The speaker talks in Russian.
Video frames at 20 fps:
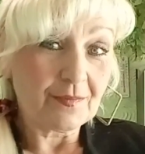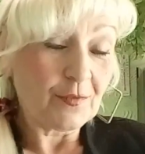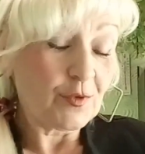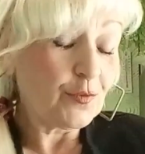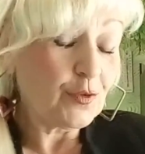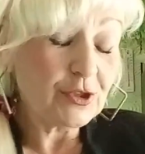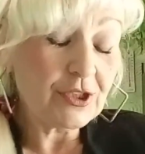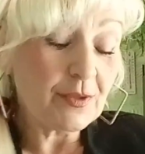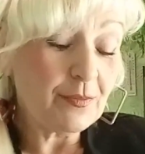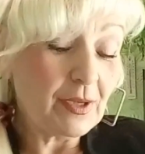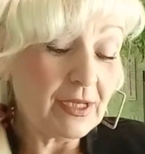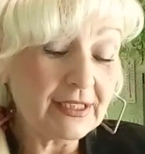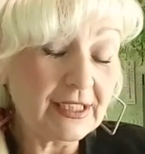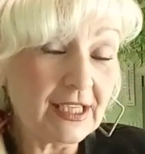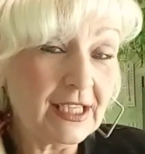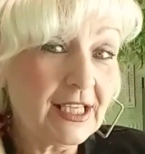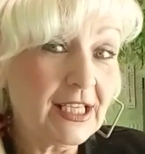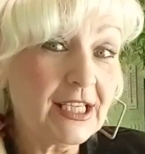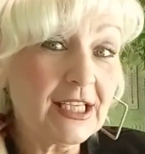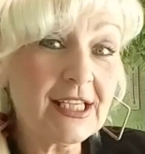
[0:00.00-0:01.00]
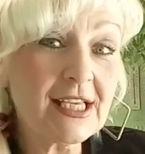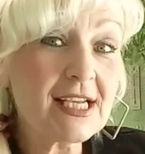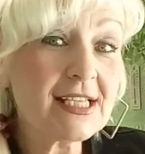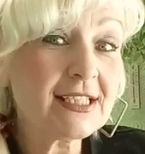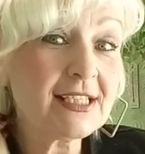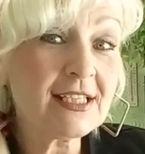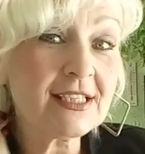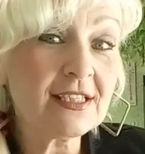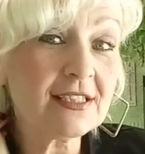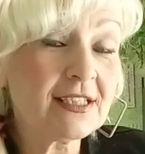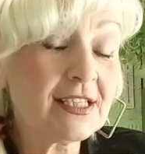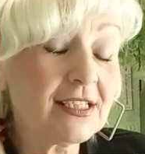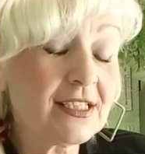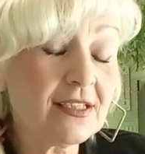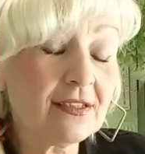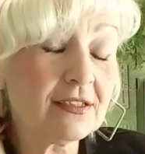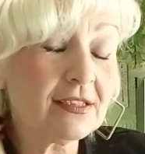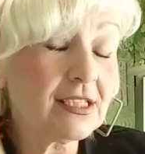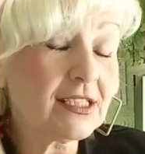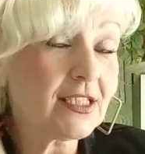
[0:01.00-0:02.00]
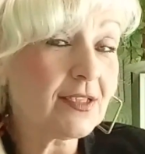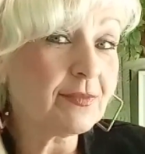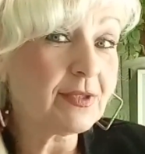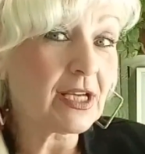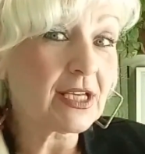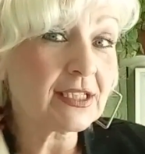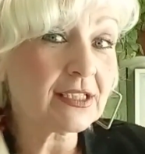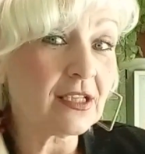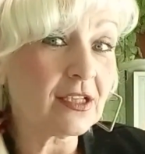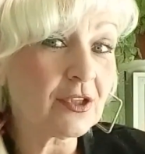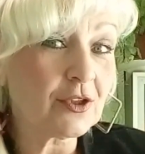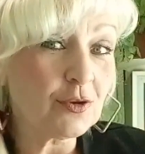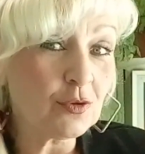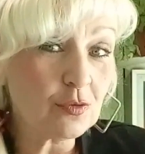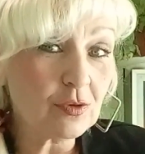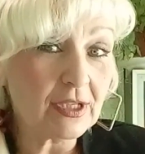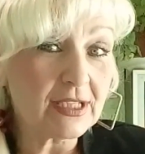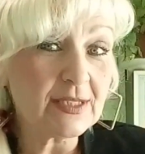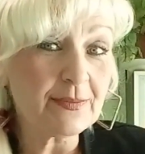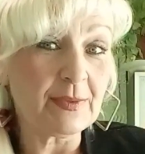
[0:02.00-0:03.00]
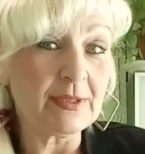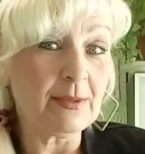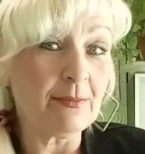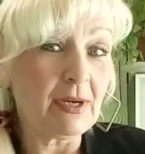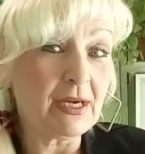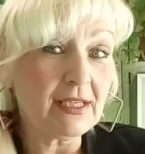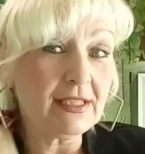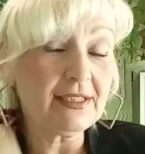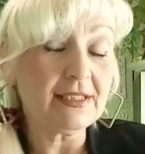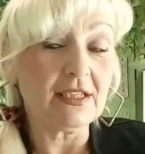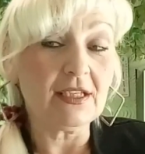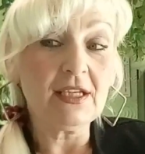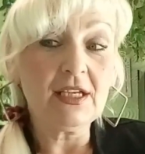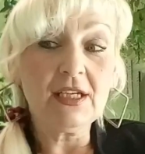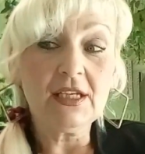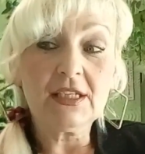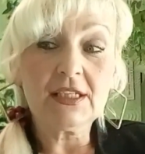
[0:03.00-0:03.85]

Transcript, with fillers: Ну вот, ребята, я с, с этим так столкнулась, понимаете?